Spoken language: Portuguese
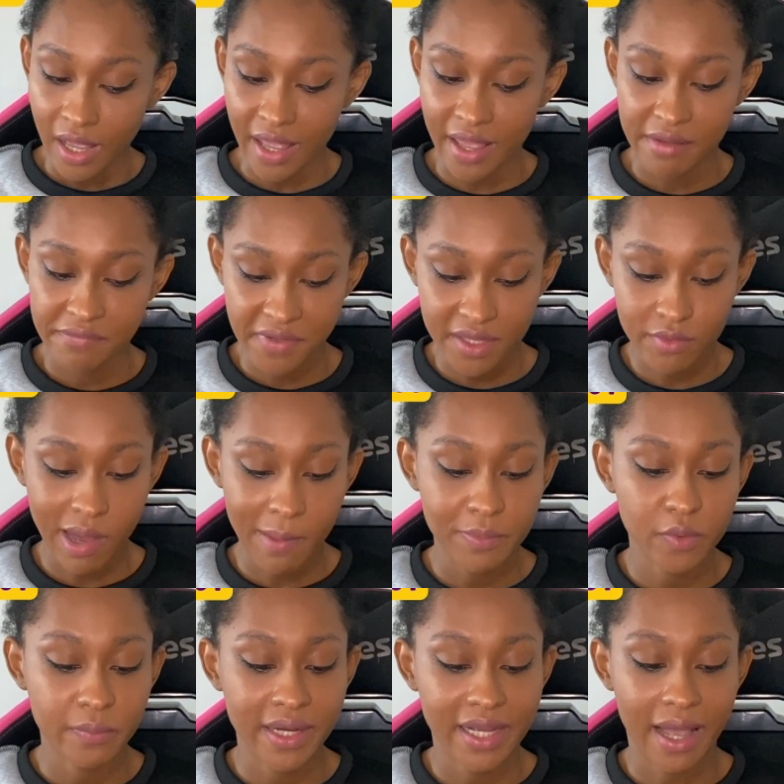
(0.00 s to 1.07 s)
É, veio uma
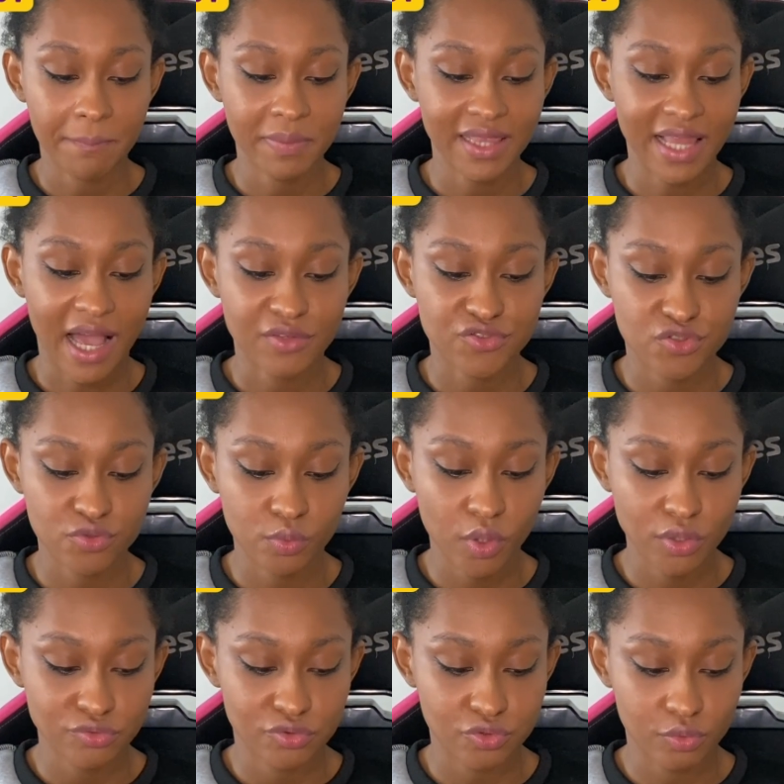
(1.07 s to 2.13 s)
bruma capilar
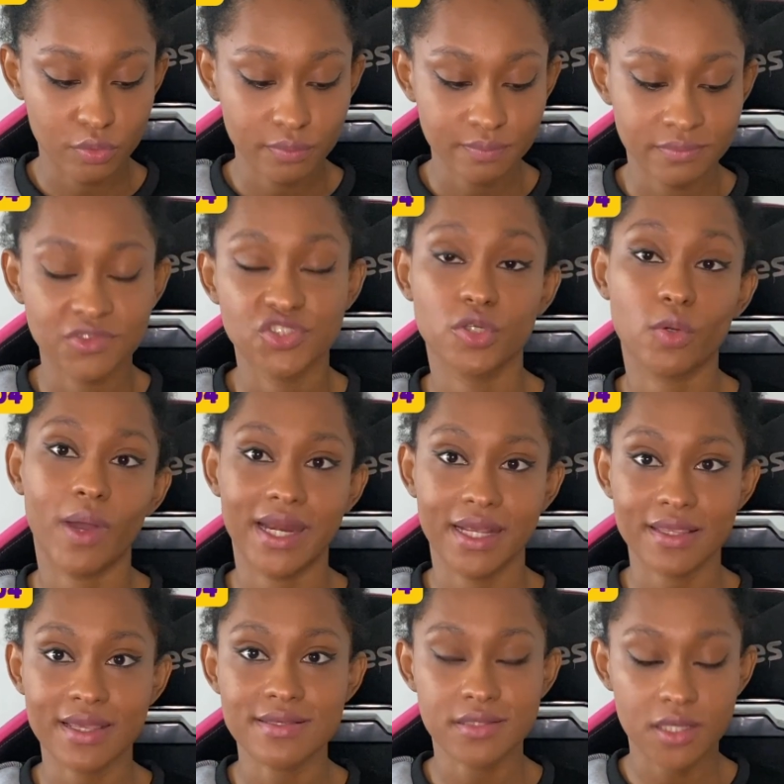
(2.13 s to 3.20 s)
Chumonju de
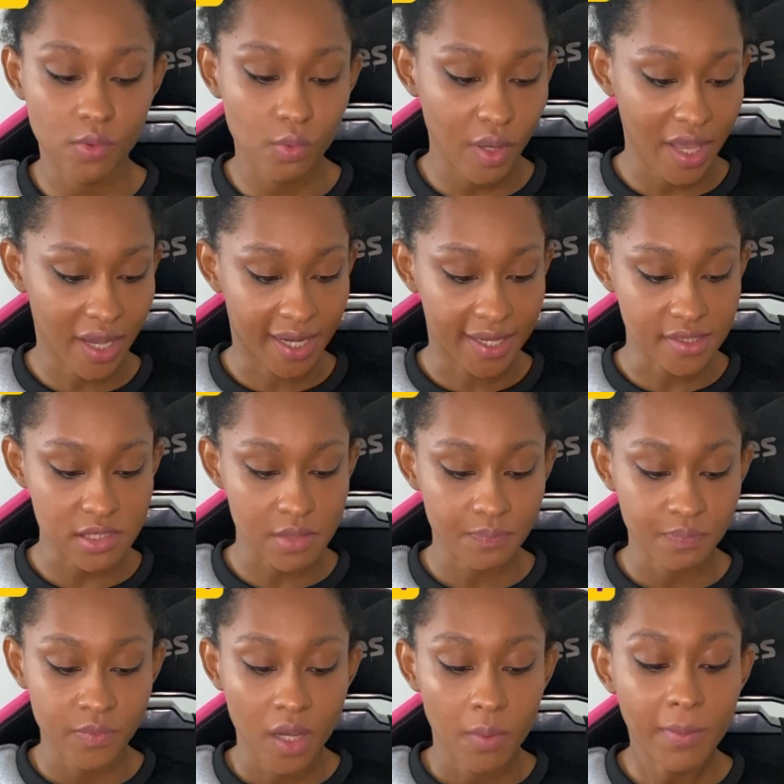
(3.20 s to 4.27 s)
R$45,00,
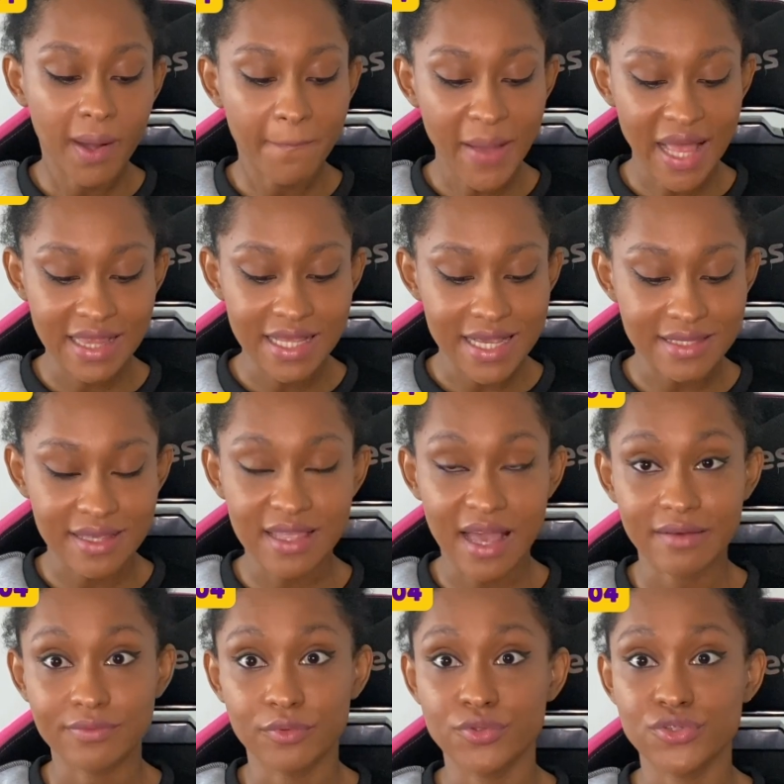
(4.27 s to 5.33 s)
uma paleta
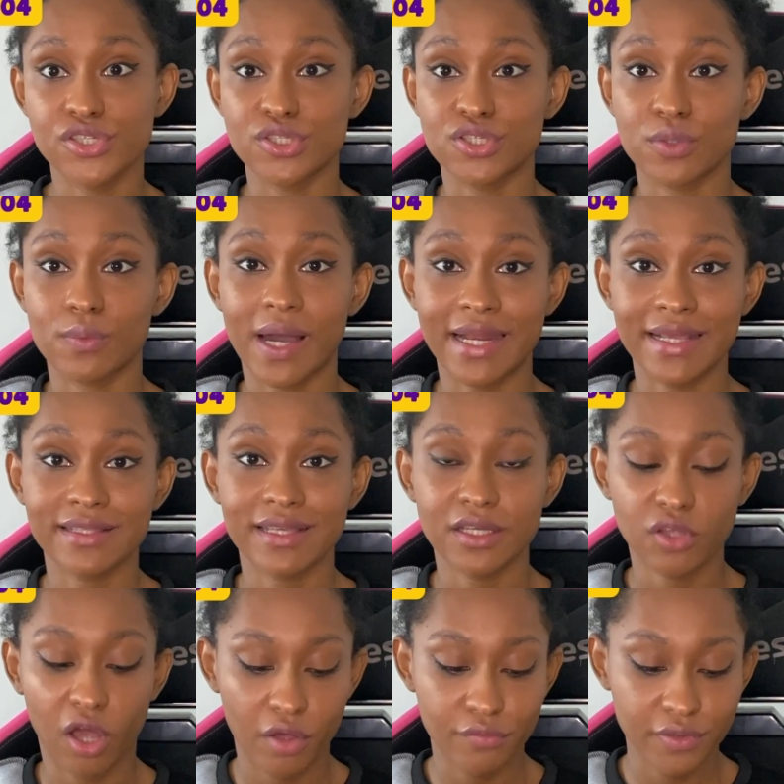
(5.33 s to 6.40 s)
da Vult de
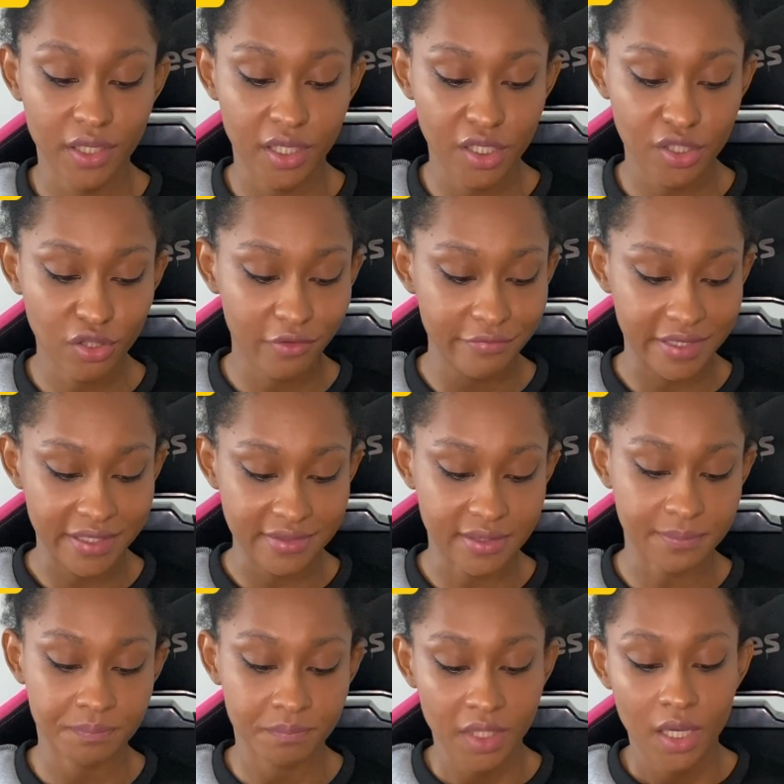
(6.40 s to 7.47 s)

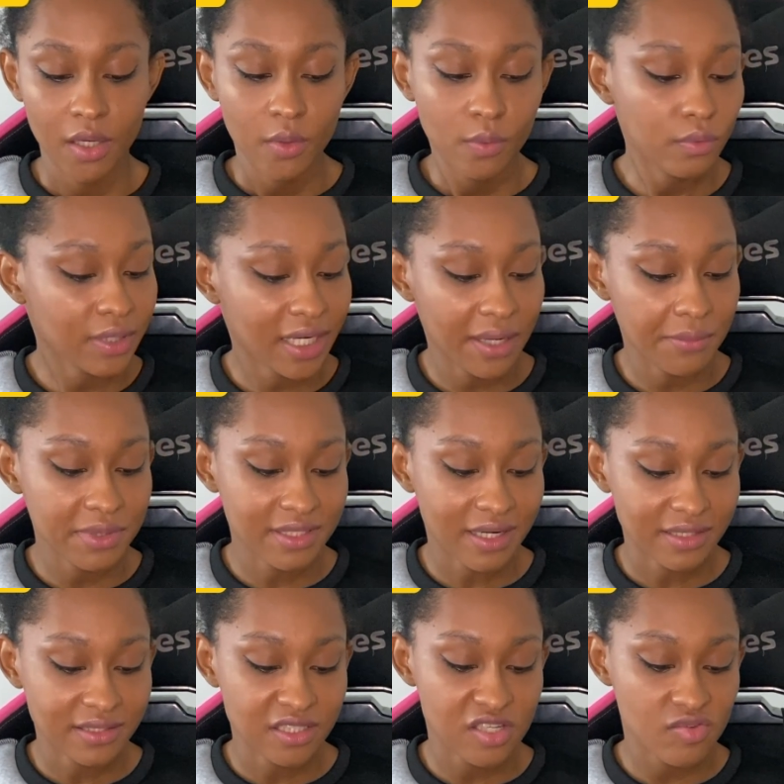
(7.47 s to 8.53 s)
R$49,90, um creme
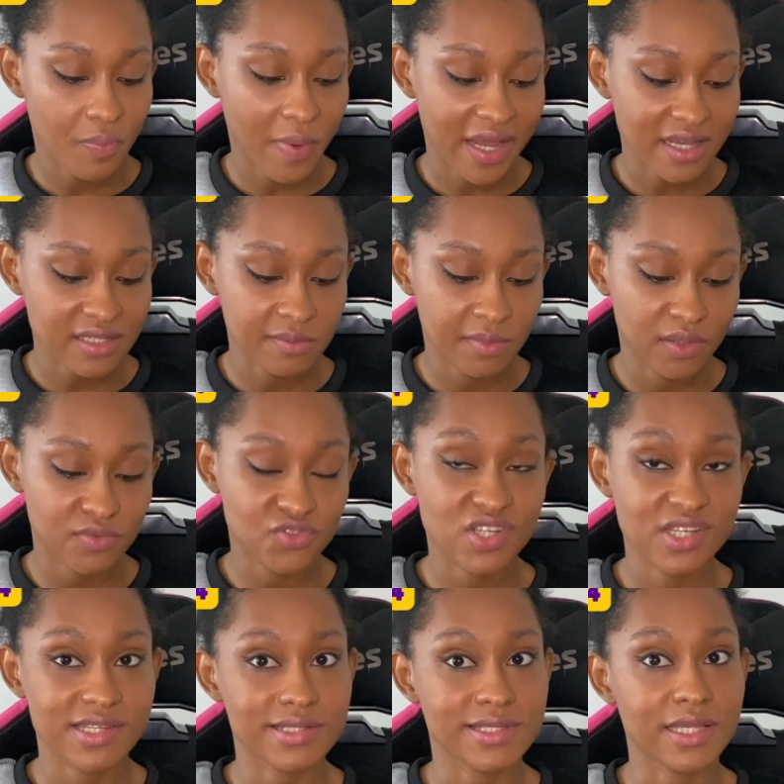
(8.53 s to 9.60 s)
hidratante para as mãos de
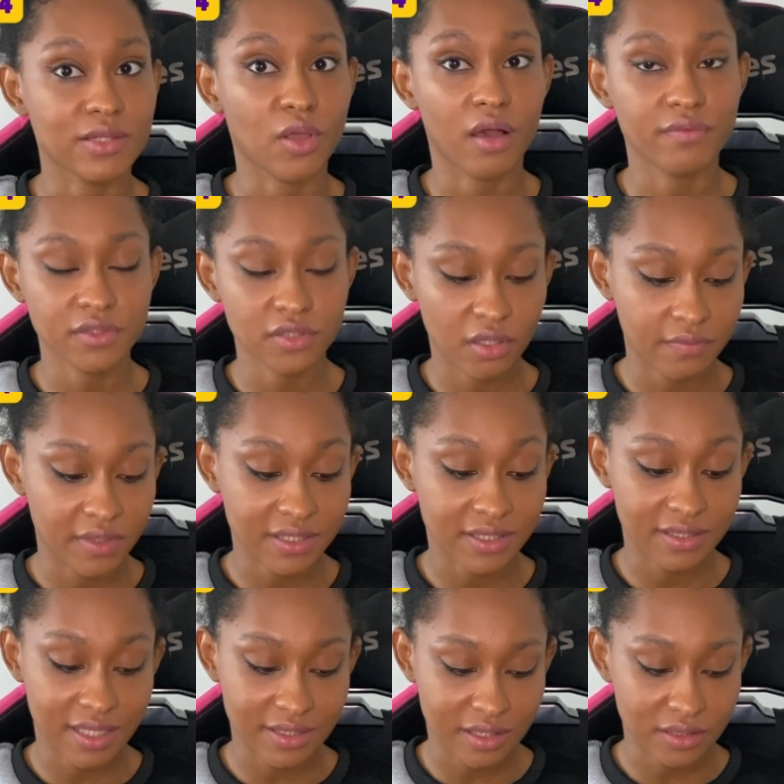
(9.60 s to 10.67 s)
R$19,90
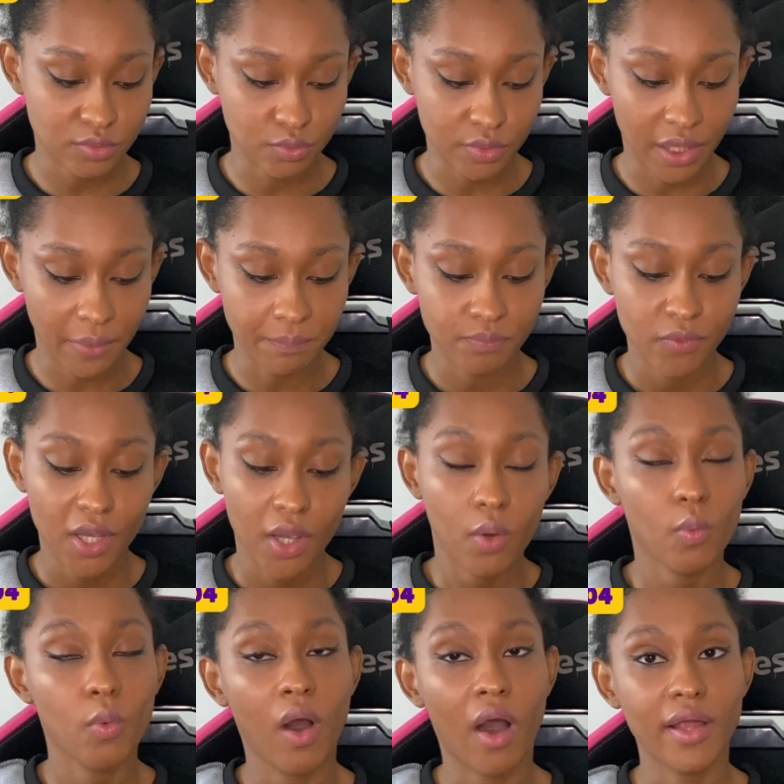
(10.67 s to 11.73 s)
da Natura,
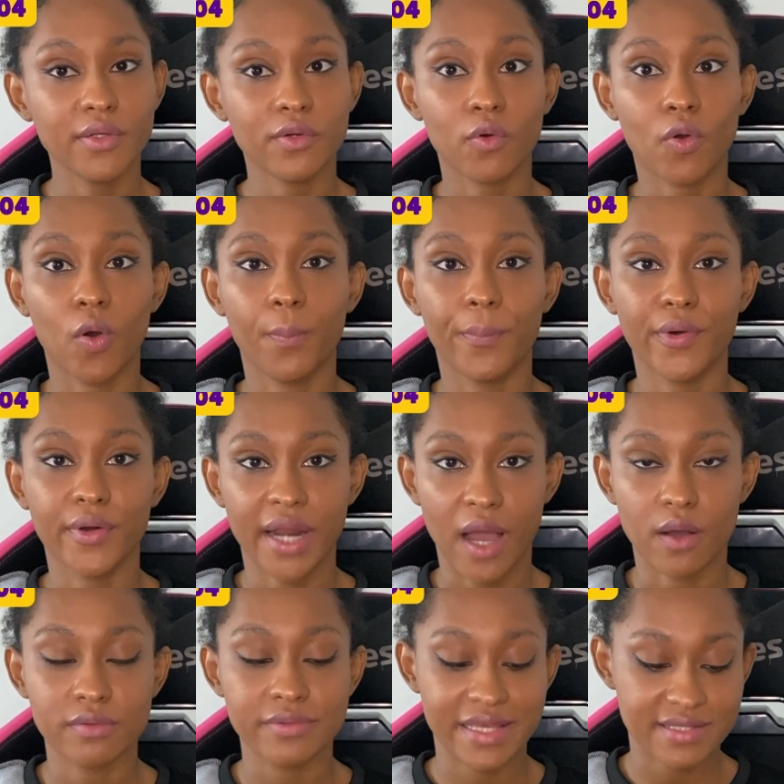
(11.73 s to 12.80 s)
um óleo
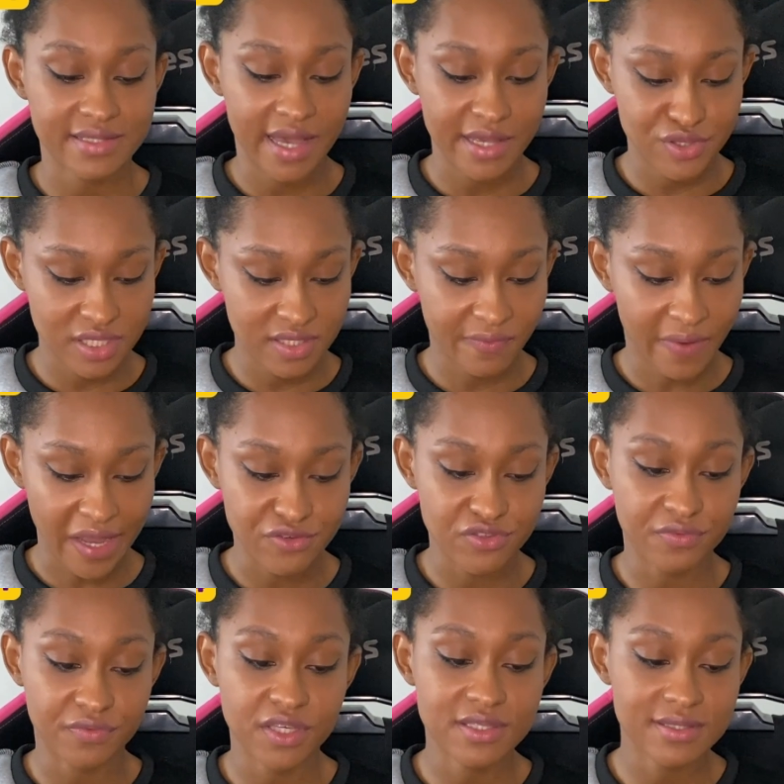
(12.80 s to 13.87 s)
corporal da Satisfy de
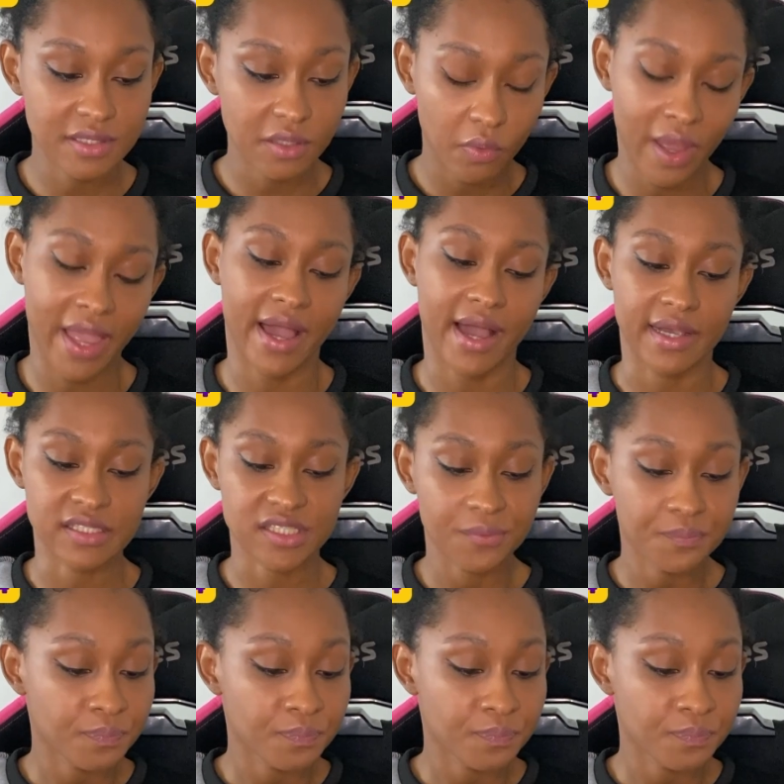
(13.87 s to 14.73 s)
R$25,00,